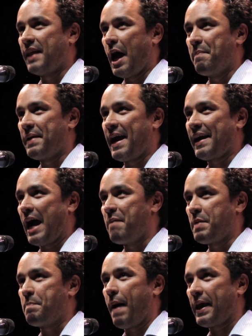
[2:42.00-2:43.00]
Dame
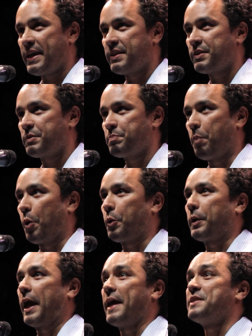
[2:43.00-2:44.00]
acá mi país
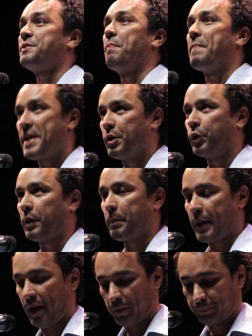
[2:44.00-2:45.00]
porque es mío
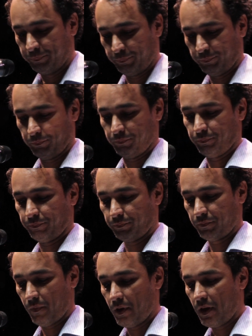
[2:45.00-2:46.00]
también.
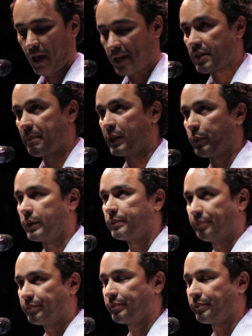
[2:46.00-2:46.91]
Ese es mi tweet.